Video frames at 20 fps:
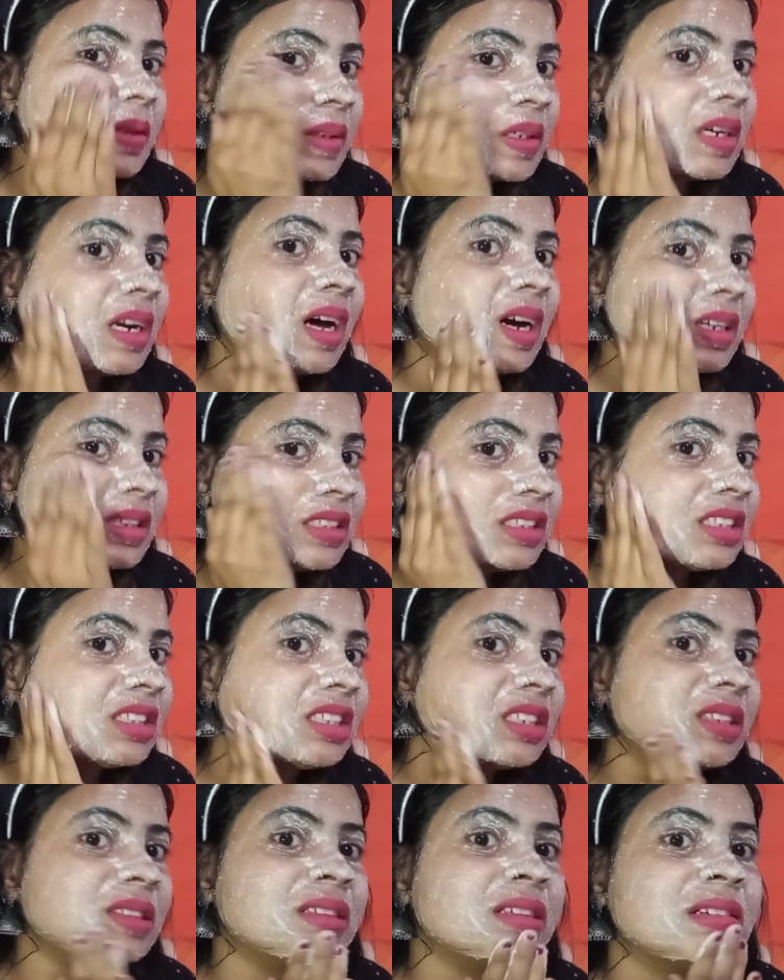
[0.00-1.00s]
ग्लास
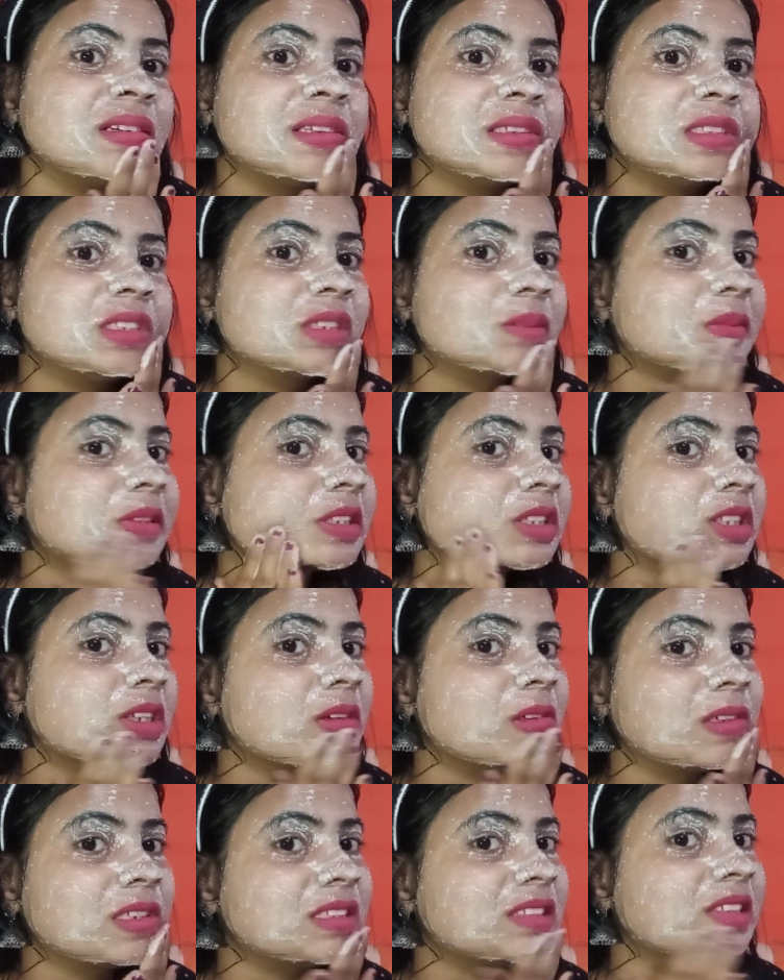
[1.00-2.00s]
जैसे चमकता
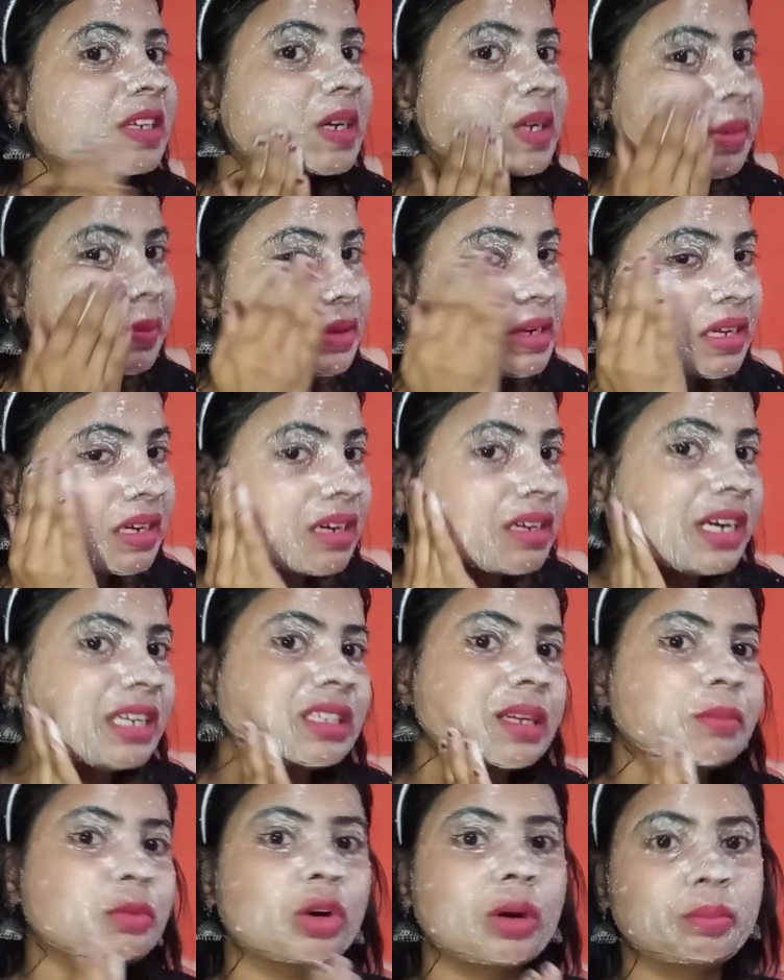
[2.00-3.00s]
हुआ चेहरा मिलेगा गाइज
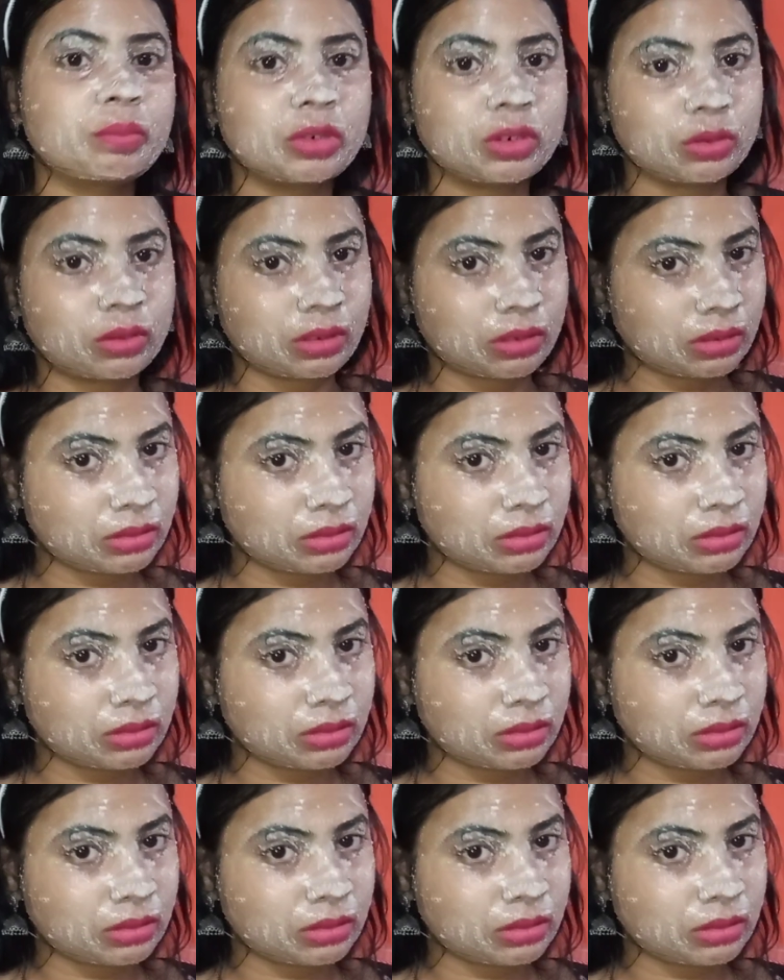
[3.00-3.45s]
आपको अपने